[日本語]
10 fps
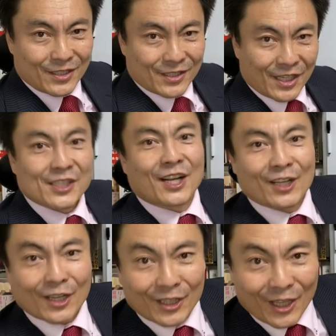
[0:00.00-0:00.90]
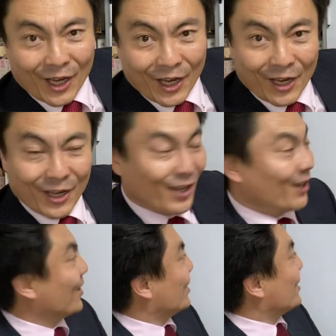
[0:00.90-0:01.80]
せんじかんかけて
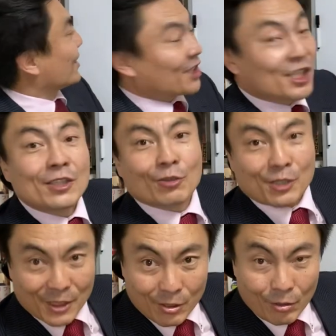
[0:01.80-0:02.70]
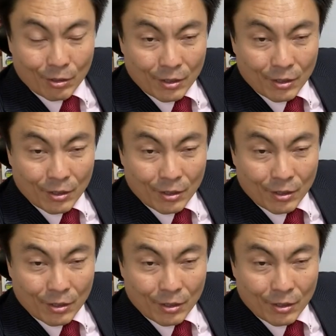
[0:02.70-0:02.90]
きちんとしましょう。